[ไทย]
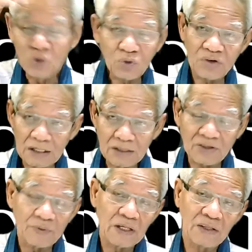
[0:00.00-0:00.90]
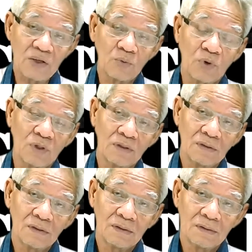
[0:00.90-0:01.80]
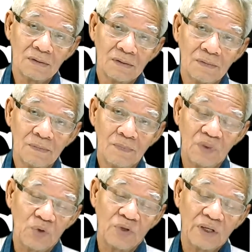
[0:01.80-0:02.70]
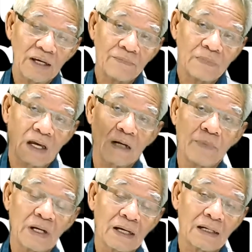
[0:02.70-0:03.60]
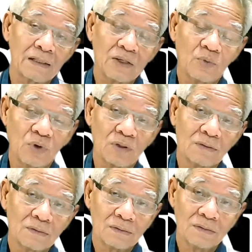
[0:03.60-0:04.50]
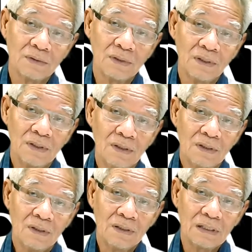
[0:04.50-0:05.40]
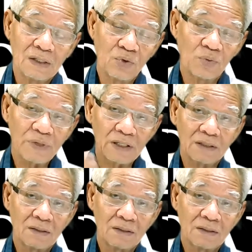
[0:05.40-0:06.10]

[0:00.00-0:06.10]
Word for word: ยุคนั้นสมัยนั้นที่อุบลอยู่ที่แคมป์ทหารอเมริกันที่อุบลลุงไป